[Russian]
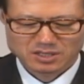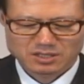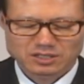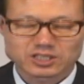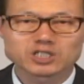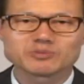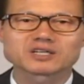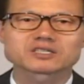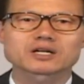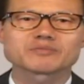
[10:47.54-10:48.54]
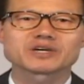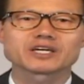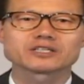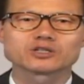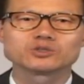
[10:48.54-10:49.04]
Они
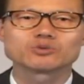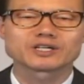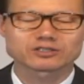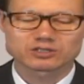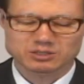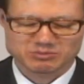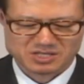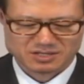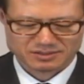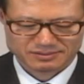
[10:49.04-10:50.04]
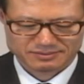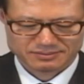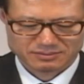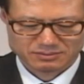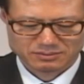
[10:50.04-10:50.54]
говорили об Иисусе
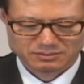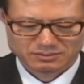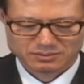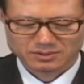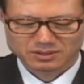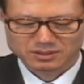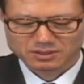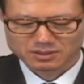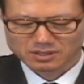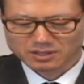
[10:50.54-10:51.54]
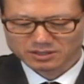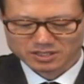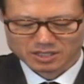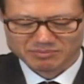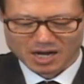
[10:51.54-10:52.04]
грекам.
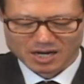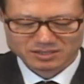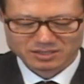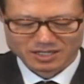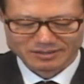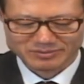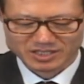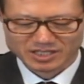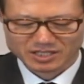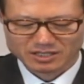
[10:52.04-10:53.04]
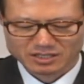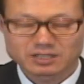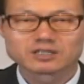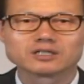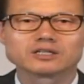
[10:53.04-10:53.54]
Они благовествовали
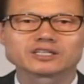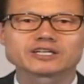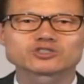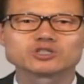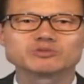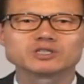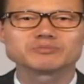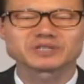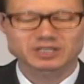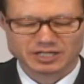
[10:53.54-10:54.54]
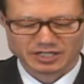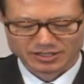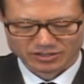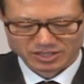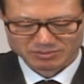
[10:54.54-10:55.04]
язычникам.
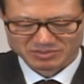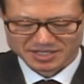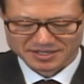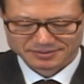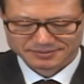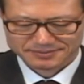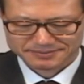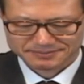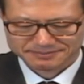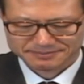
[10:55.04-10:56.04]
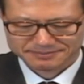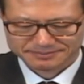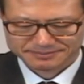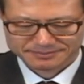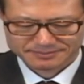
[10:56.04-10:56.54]
Многие
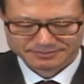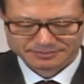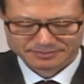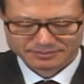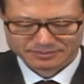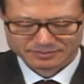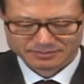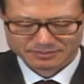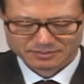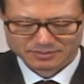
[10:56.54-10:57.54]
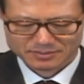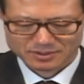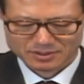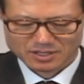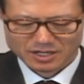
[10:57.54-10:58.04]
уверовали в Иисуса Христа.